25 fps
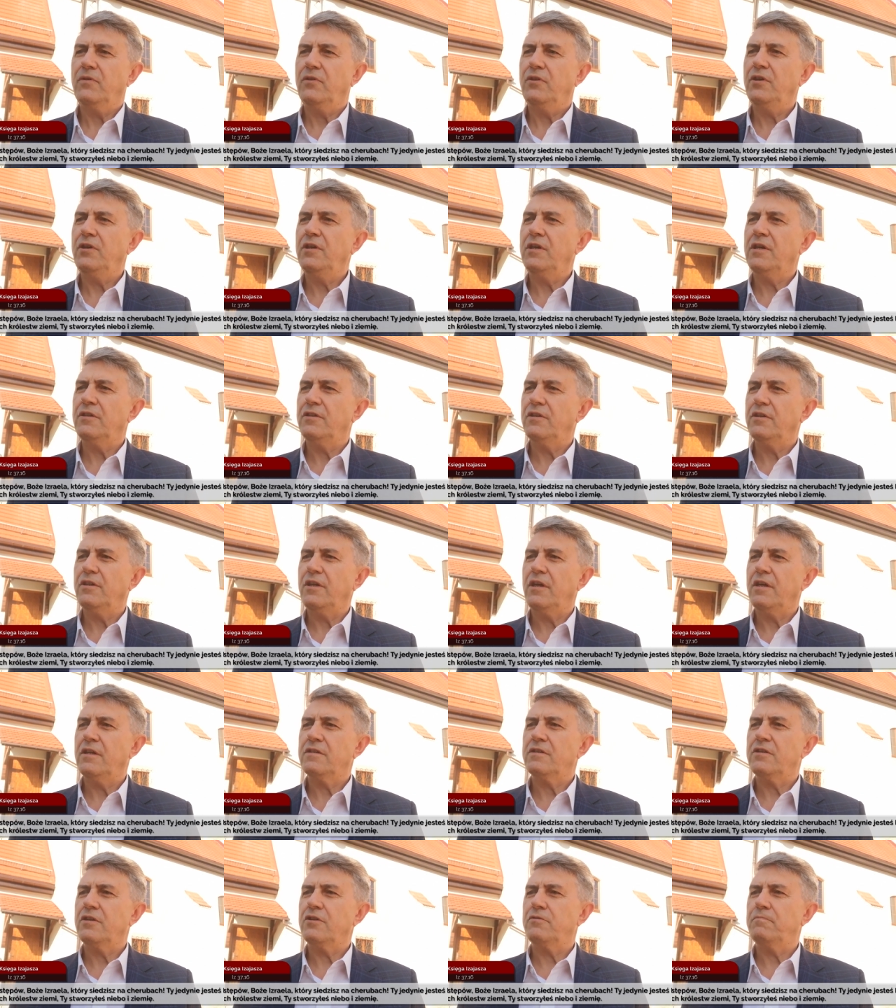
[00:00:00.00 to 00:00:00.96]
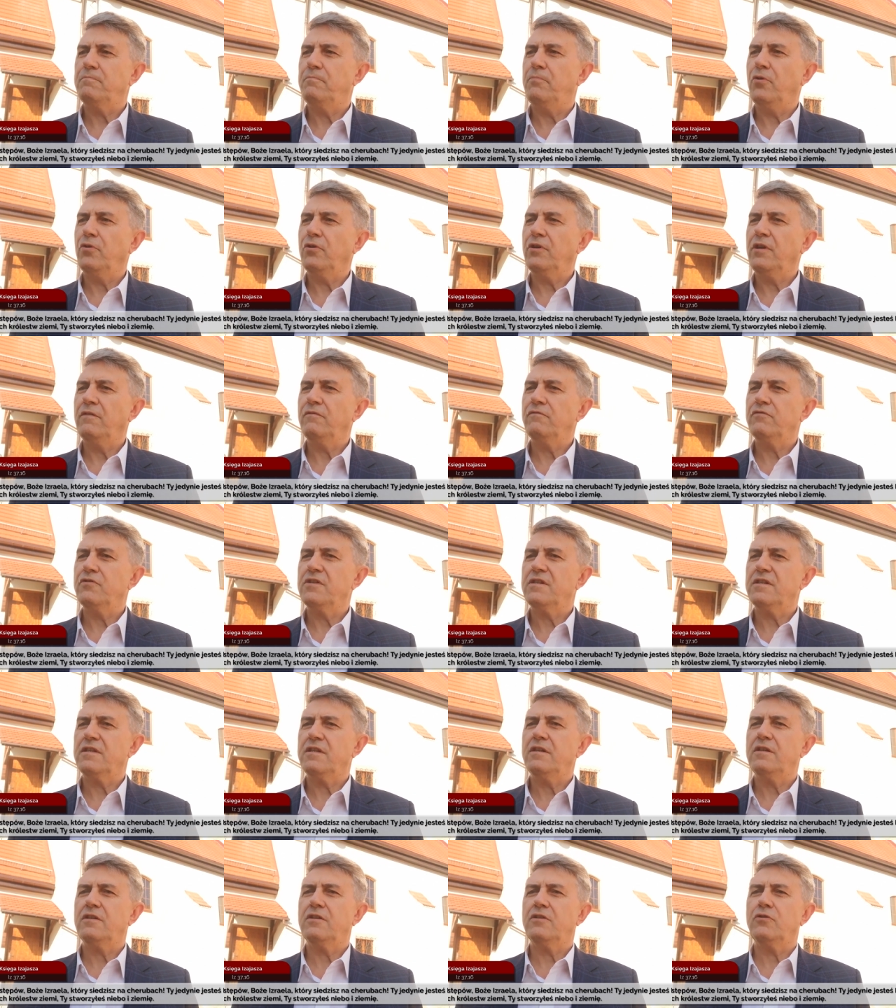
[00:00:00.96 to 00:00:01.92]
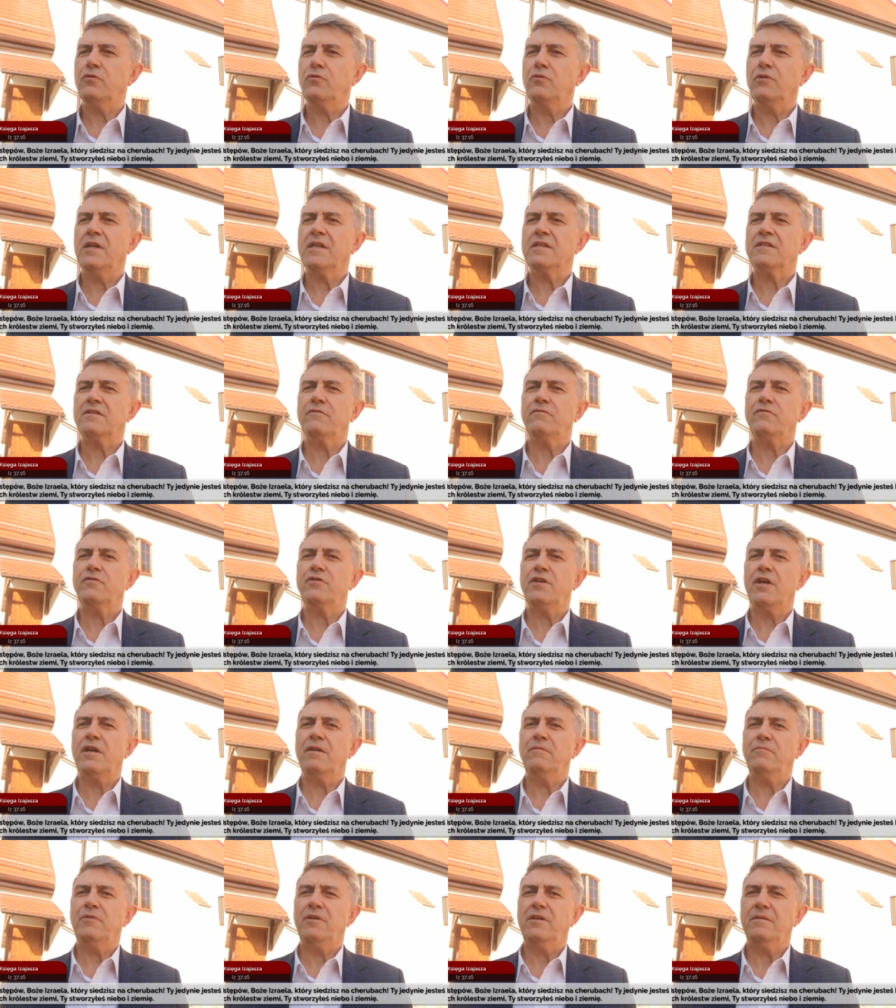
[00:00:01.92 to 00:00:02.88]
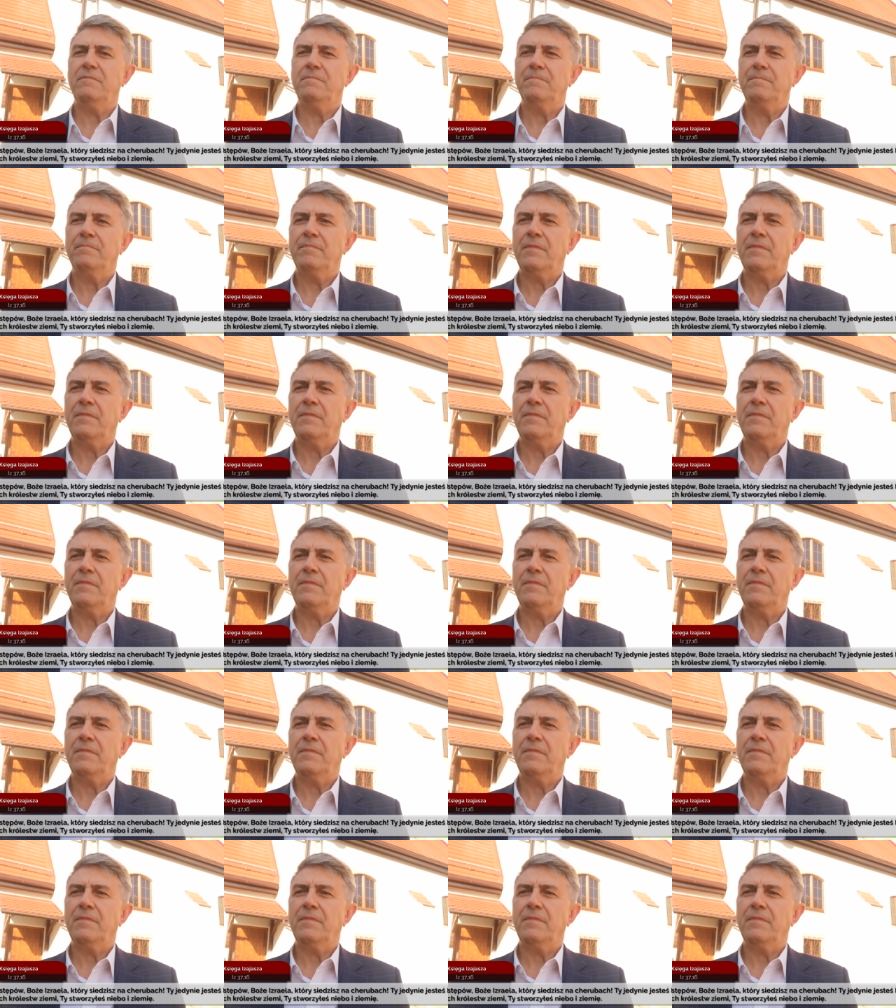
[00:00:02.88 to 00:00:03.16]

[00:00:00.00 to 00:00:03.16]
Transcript: Ty jedynie jesteś Bogiem wszystkich królestw ziemi